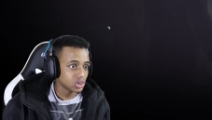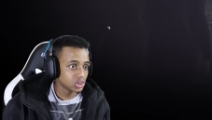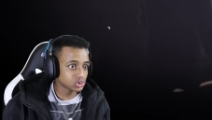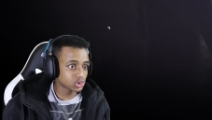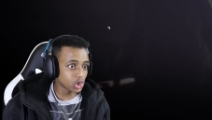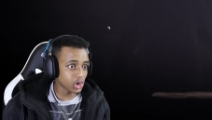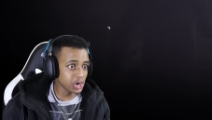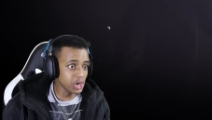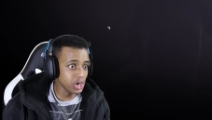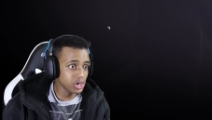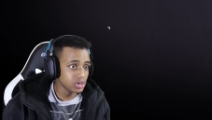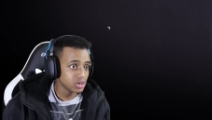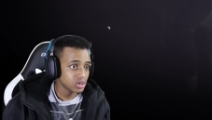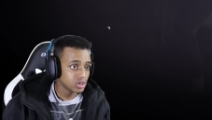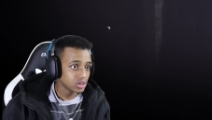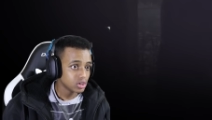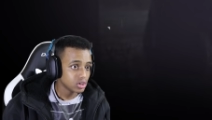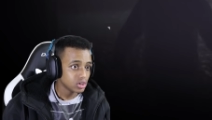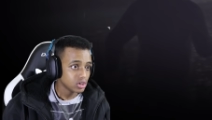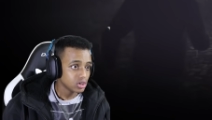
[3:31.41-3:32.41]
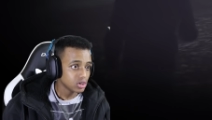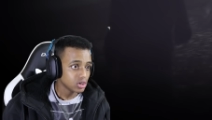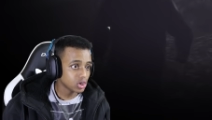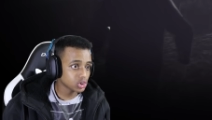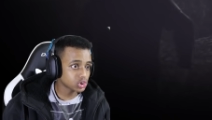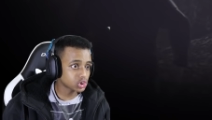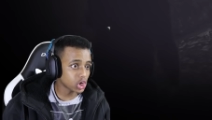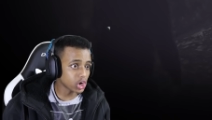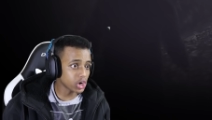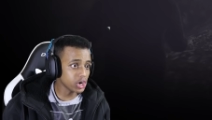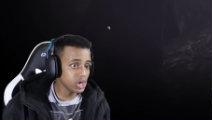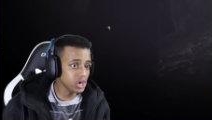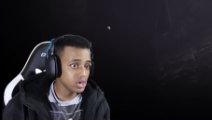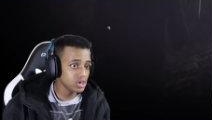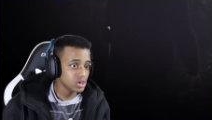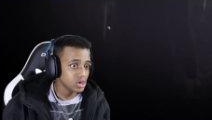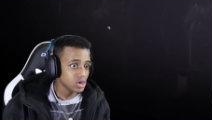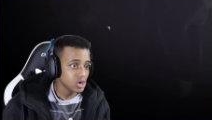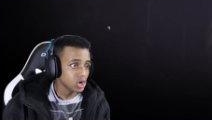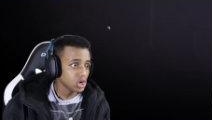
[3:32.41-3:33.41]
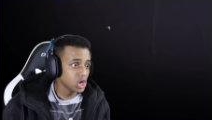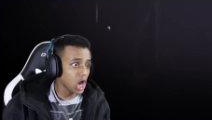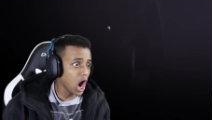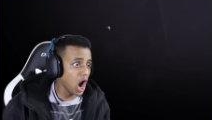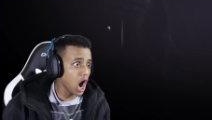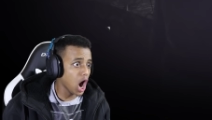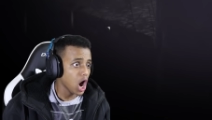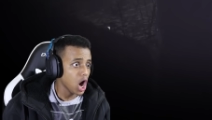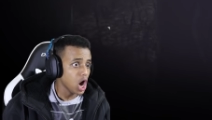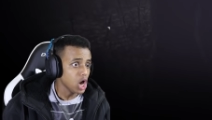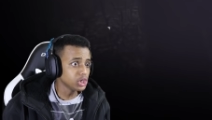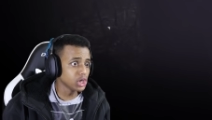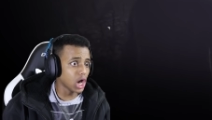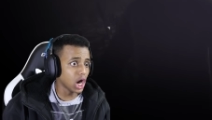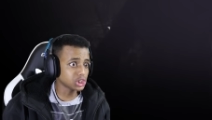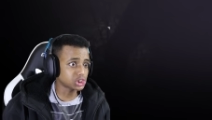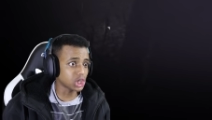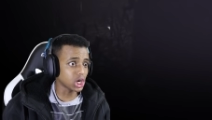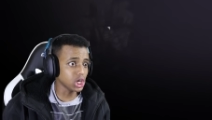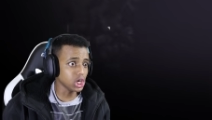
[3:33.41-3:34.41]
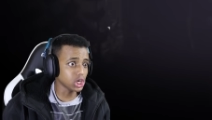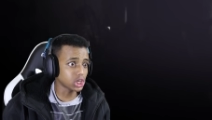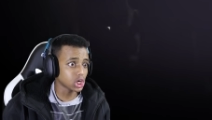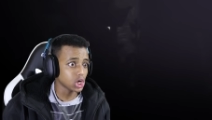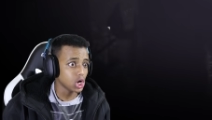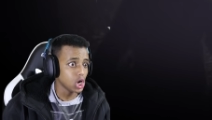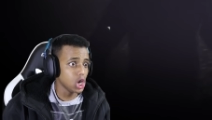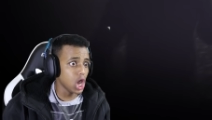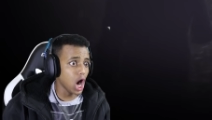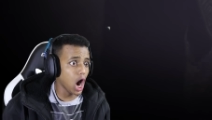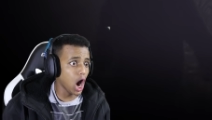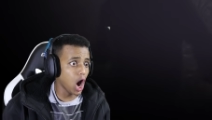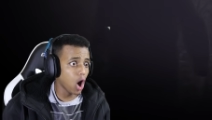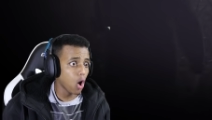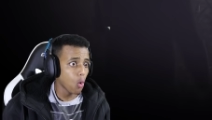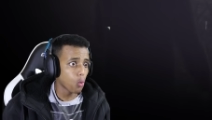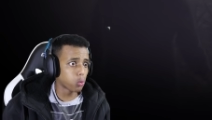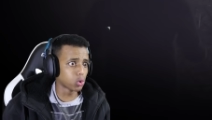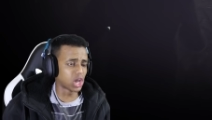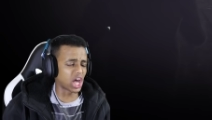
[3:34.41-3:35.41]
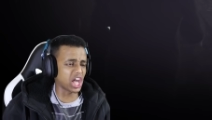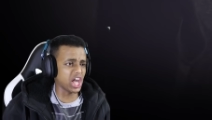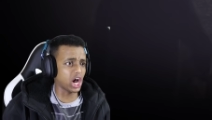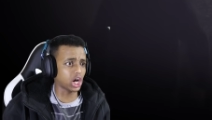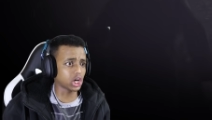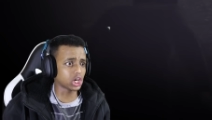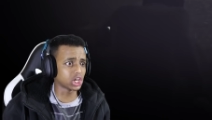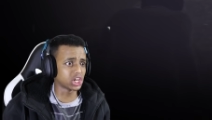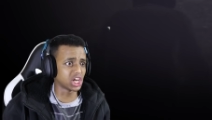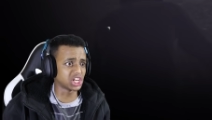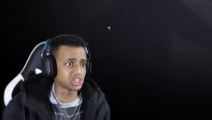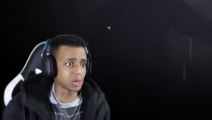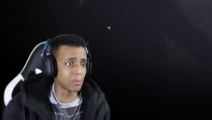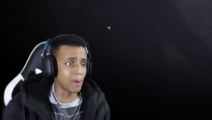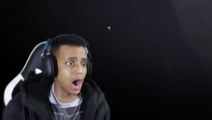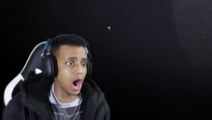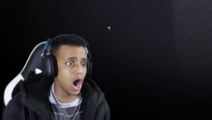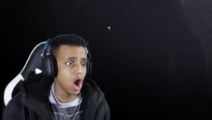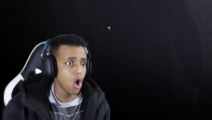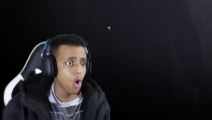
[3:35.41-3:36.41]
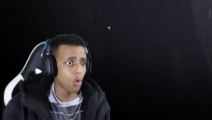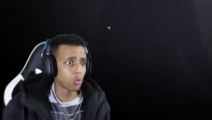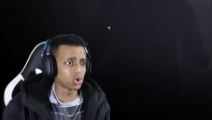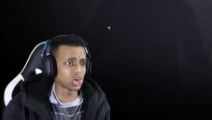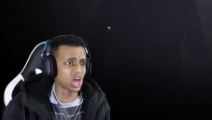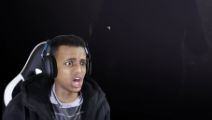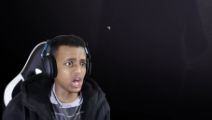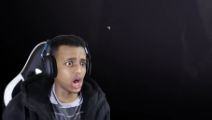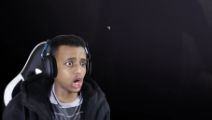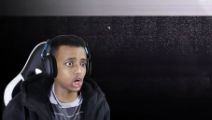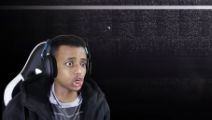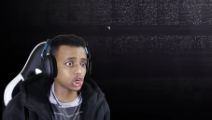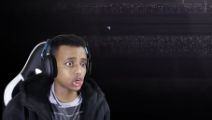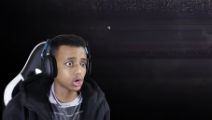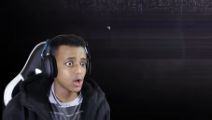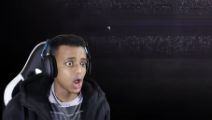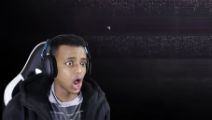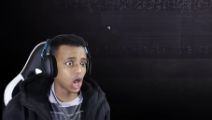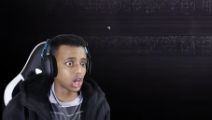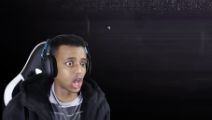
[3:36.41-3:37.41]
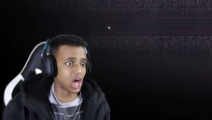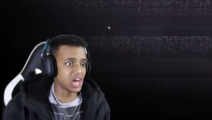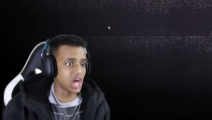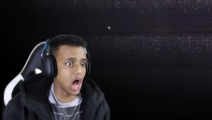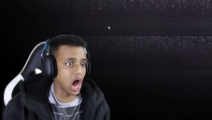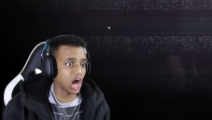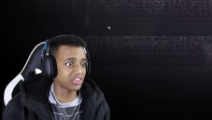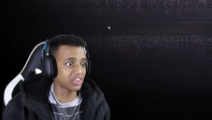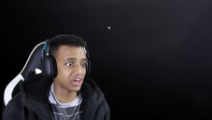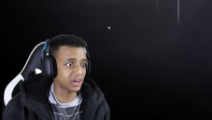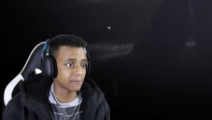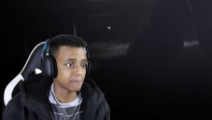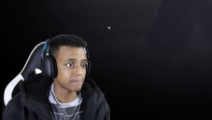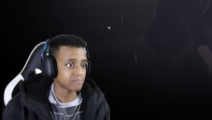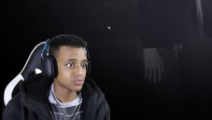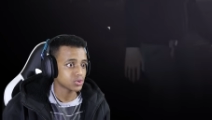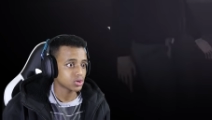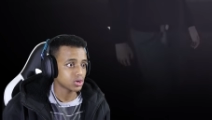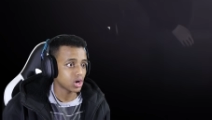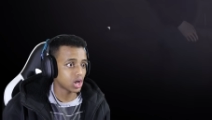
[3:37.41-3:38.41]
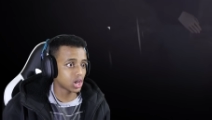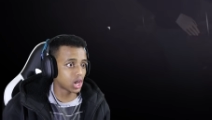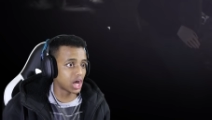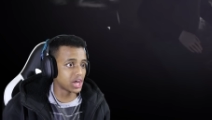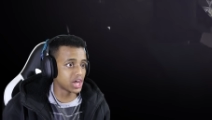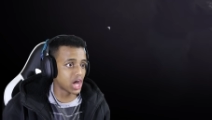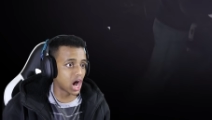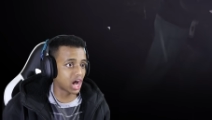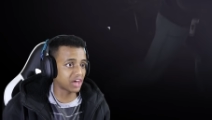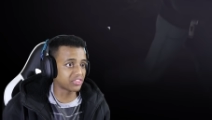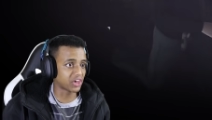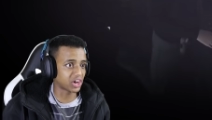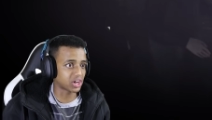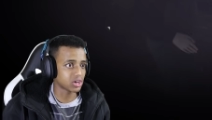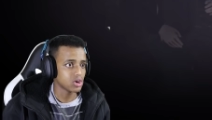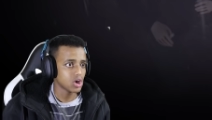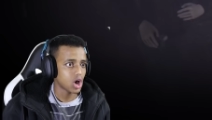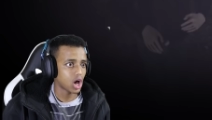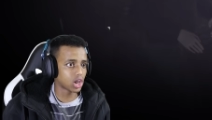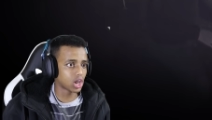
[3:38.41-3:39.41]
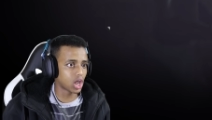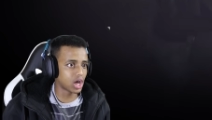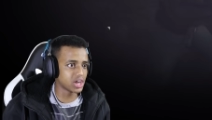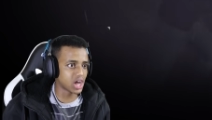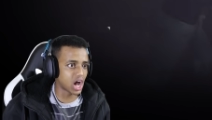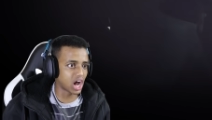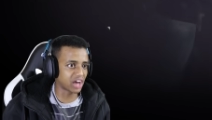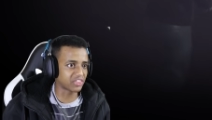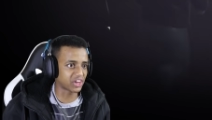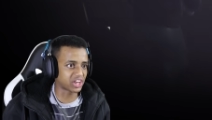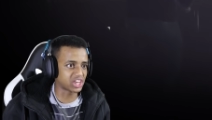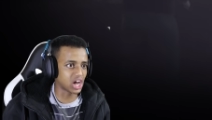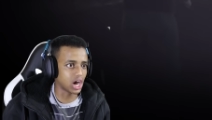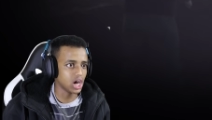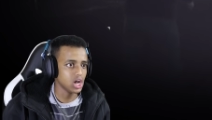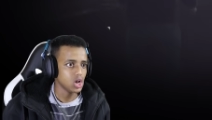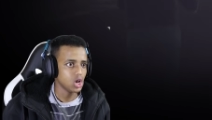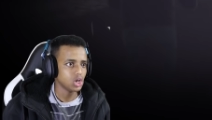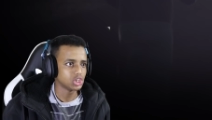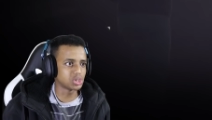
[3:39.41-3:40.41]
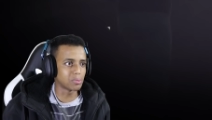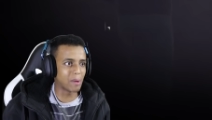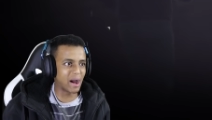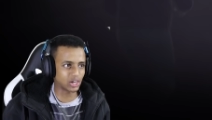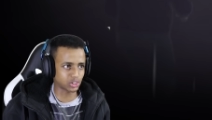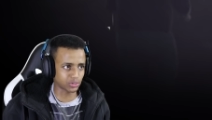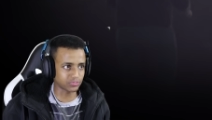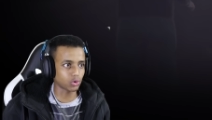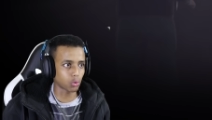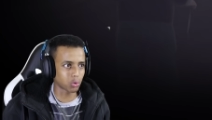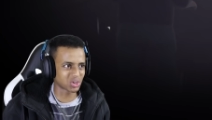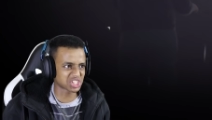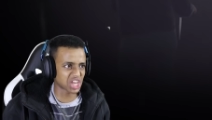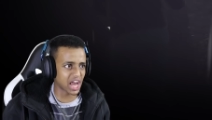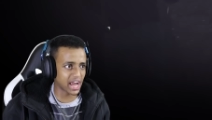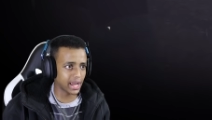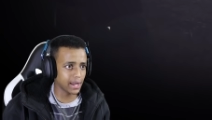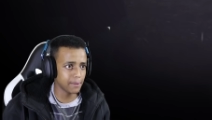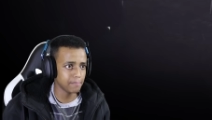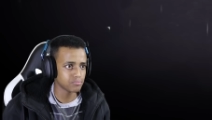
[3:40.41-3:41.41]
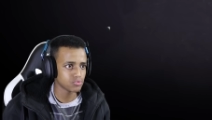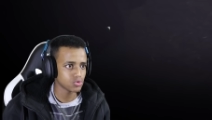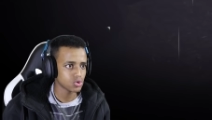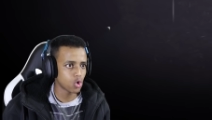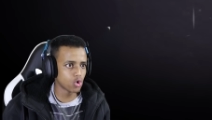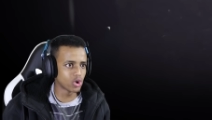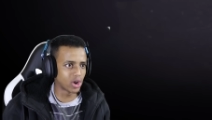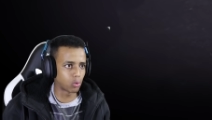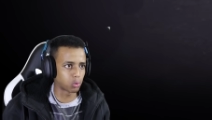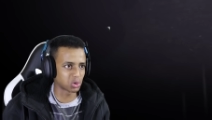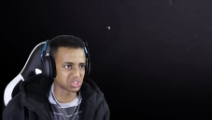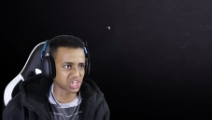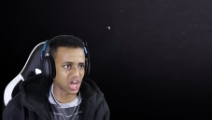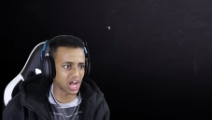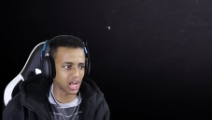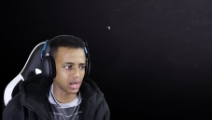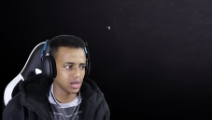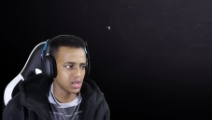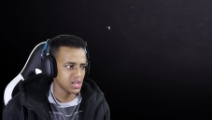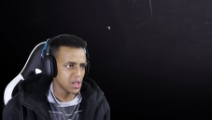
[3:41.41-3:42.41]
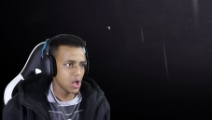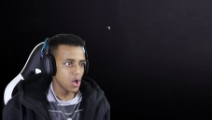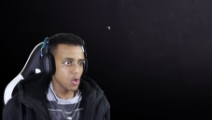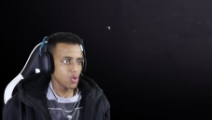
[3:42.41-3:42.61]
امطرني امطرني لا يا شريك لا والله حقير يا جماعه والله حقير الله ياخذك الله ياخذك الله ياخذك يا جماعه شفتوا الوساخه هنا الوساخه